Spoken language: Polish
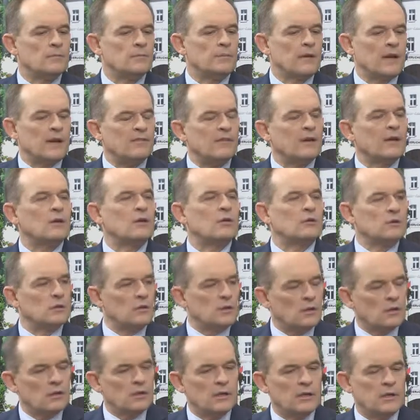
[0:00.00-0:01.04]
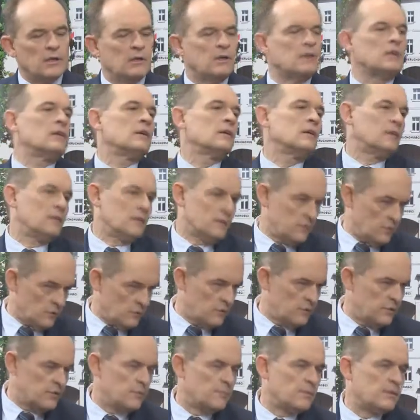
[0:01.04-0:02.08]
prawa kontrolne,
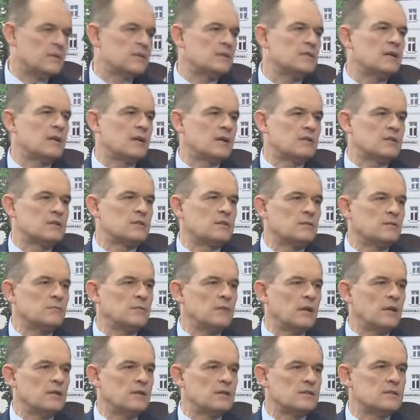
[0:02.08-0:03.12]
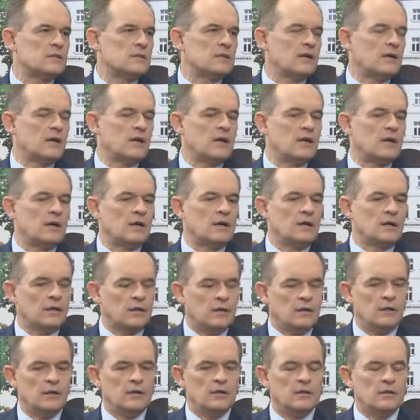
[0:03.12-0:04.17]
oczywiście ma Straż Miejska
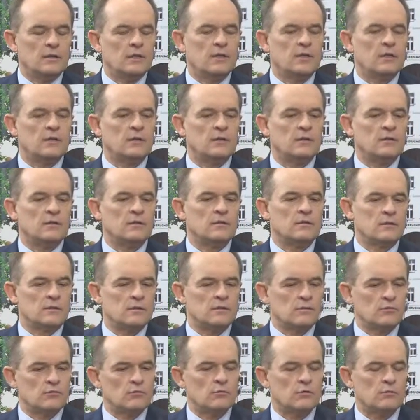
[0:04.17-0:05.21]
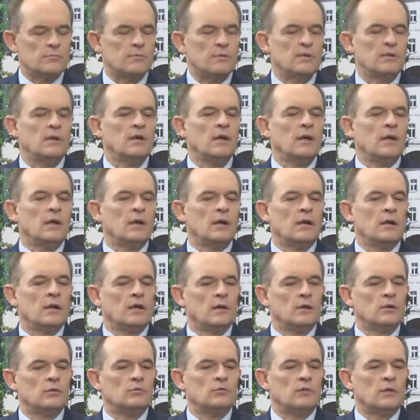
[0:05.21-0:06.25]
i inne y, służby,
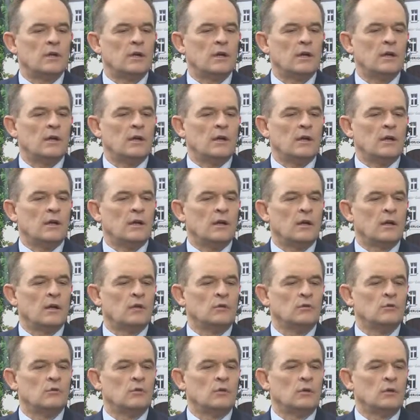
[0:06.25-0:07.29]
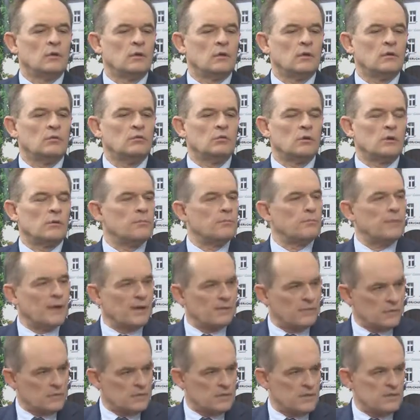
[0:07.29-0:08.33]
y, które, y, którym
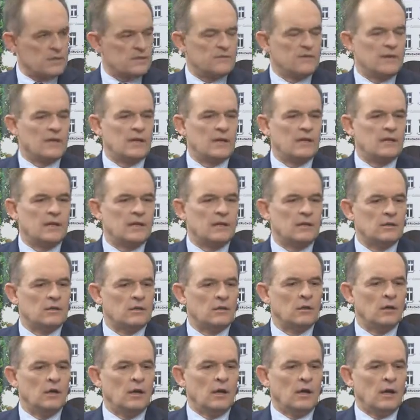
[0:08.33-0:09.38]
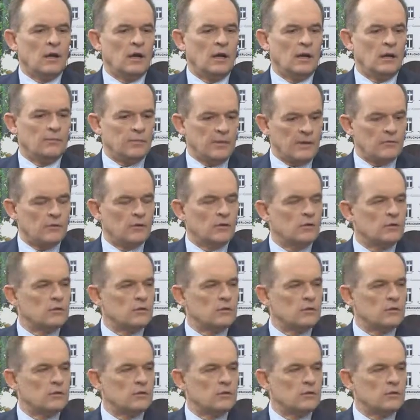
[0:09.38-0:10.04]
prawo zezwala na to, ale prawo